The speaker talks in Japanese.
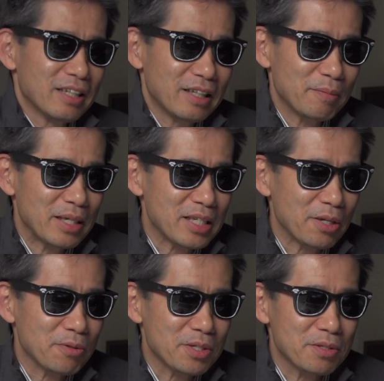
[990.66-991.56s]
でまあ
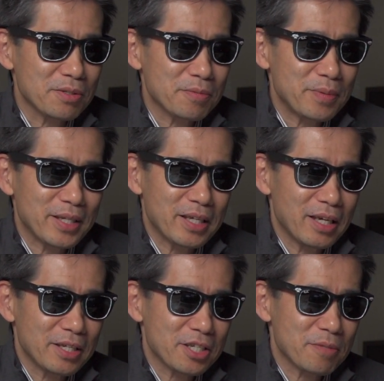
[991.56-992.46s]
作業を進め,、
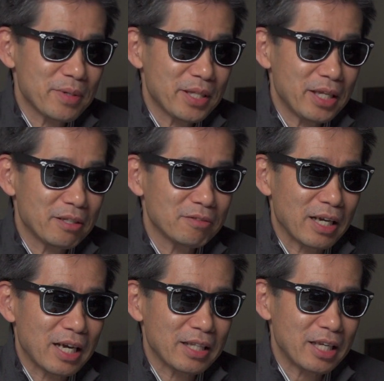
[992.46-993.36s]
えー、進めていく
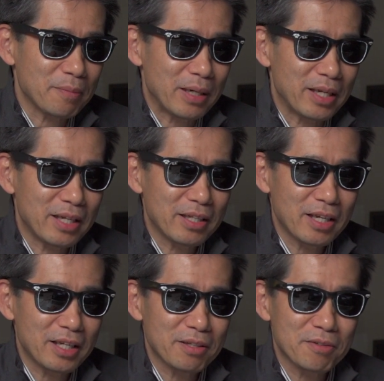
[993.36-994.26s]
中で、まあ、
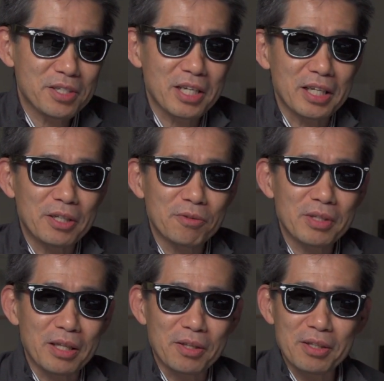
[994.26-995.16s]
レンダリングしたりいろん
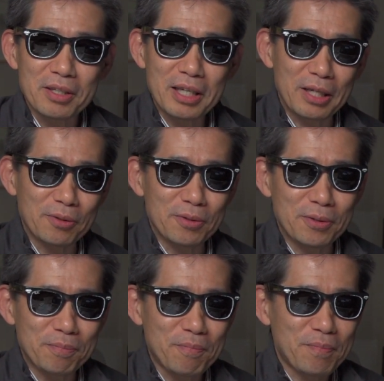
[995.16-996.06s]
なあ
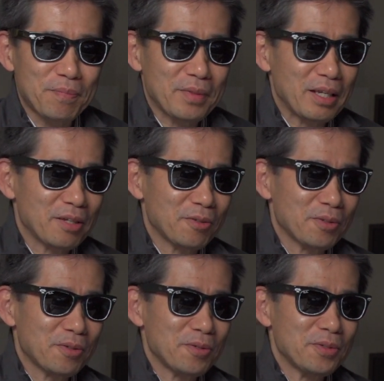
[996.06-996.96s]
の
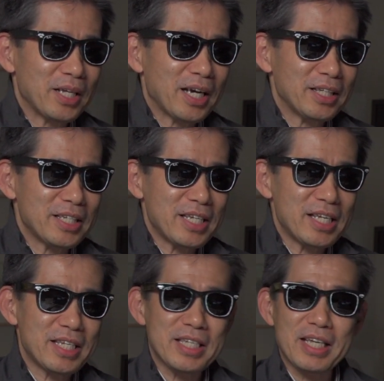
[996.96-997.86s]
この中で生
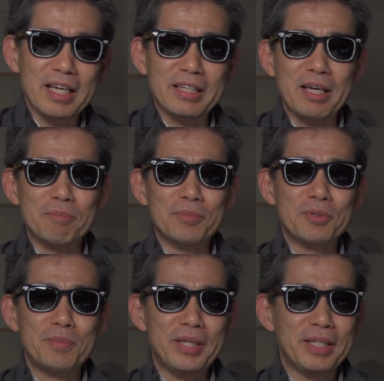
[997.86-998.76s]
成された
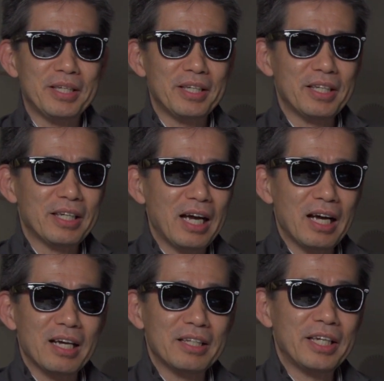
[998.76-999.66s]
ムービー
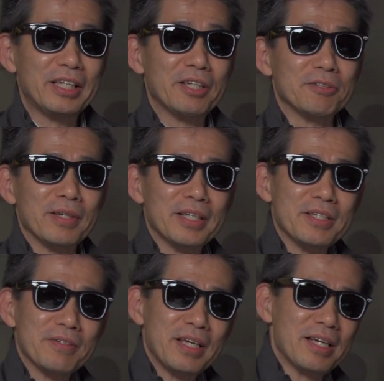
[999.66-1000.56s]
ができてくるわけで
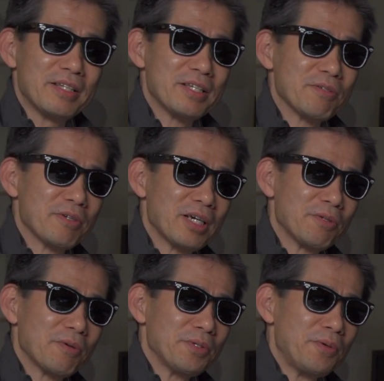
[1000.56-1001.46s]
すよね。それが
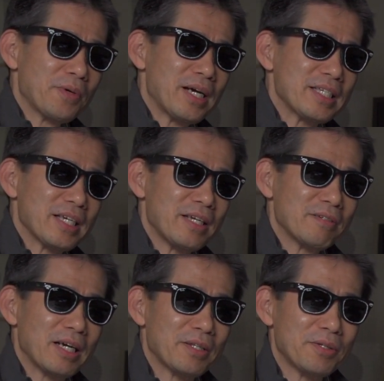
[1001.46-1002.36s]
どこに保管される
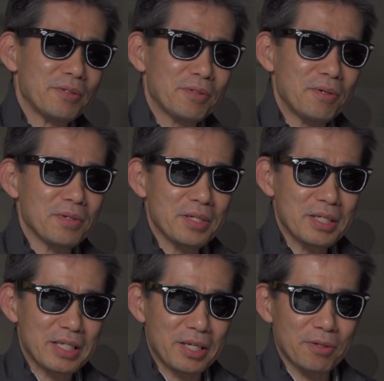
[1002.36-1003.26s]
かというと
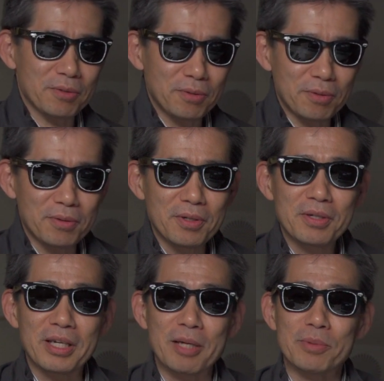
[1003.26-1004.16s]
先ほどの
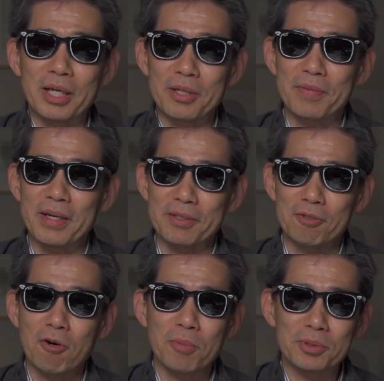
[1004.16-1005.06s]
ライブラリファイル
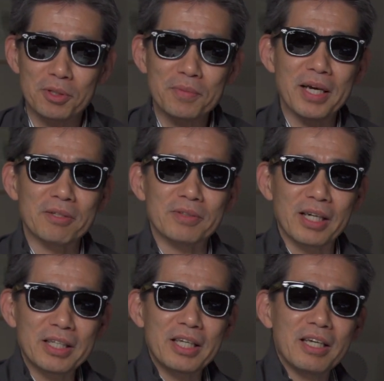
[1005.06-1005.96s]
大元のファイルの
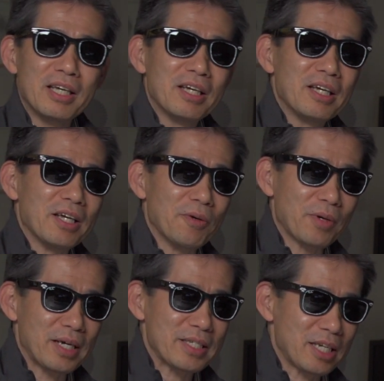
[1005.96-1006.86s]
中にえ保
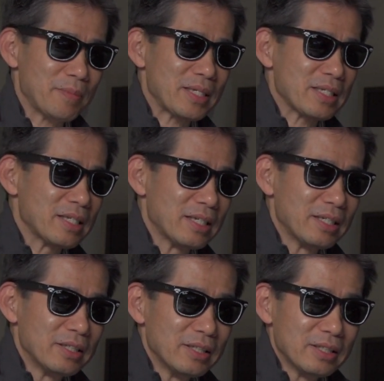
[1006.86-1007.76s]
管されます。
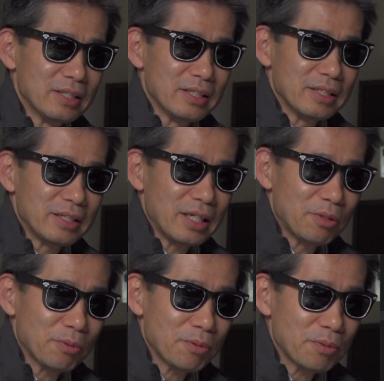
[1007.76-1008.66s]
で
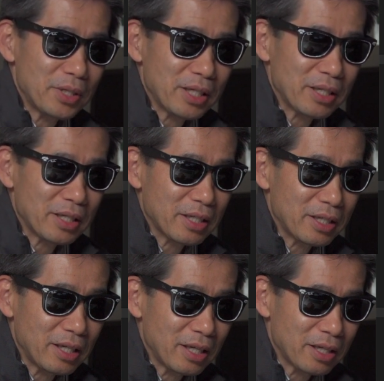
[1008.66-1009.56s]
どこに、
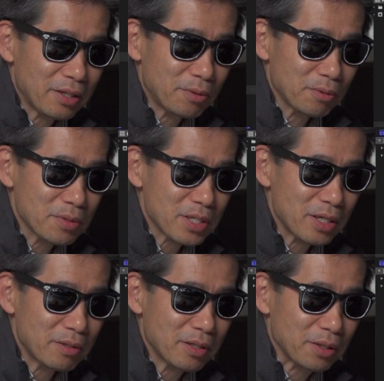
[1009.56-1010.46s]
え記録さ
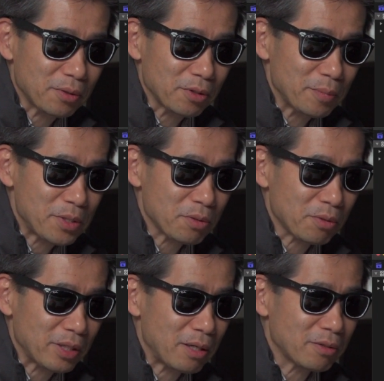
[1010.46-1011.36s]
れるかというのを今ちょっ
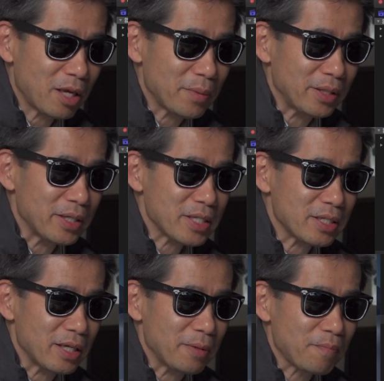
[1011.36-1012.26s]
とやるためにです
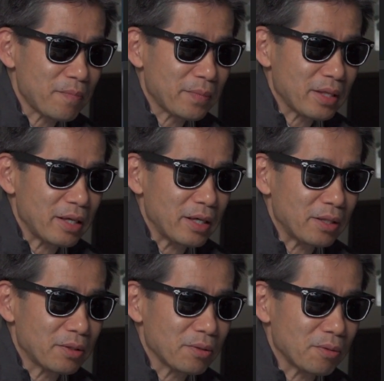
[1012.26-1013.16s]
ね、
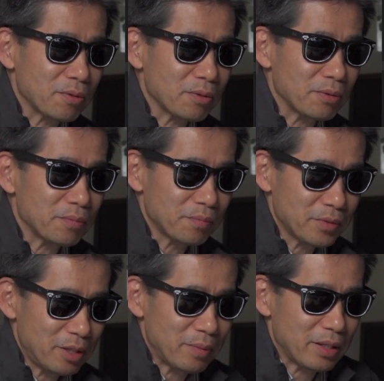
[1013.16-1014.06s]
えー、っとこの
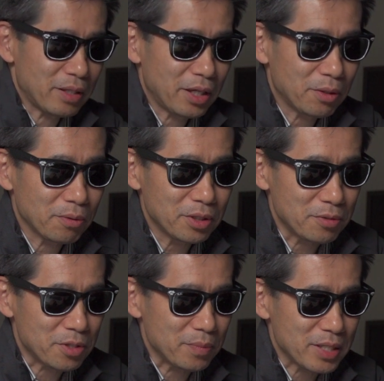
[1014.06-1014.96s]
今適当に
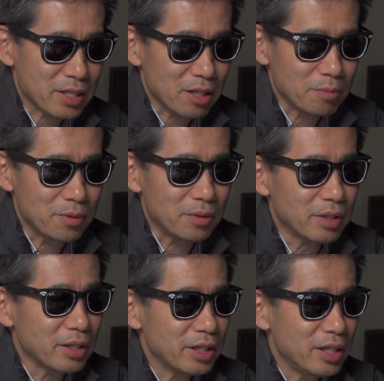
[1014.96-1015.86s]
打ちますけども
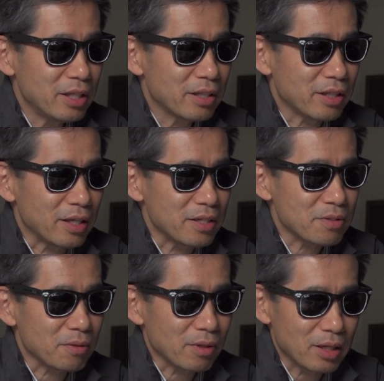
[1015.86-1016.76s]
イン点
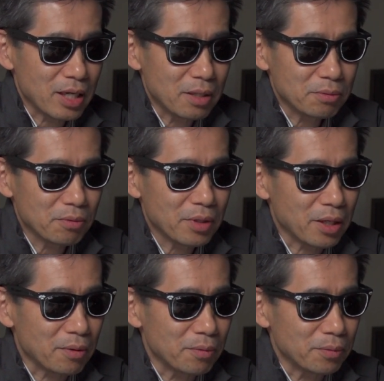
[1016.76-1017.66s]
それからアウト
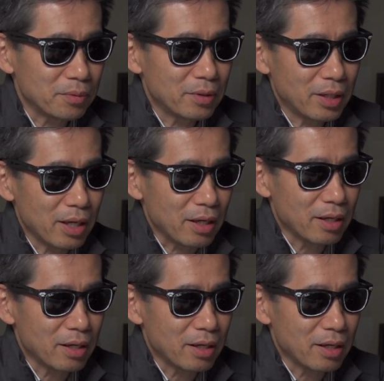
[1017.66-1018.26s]
点を打って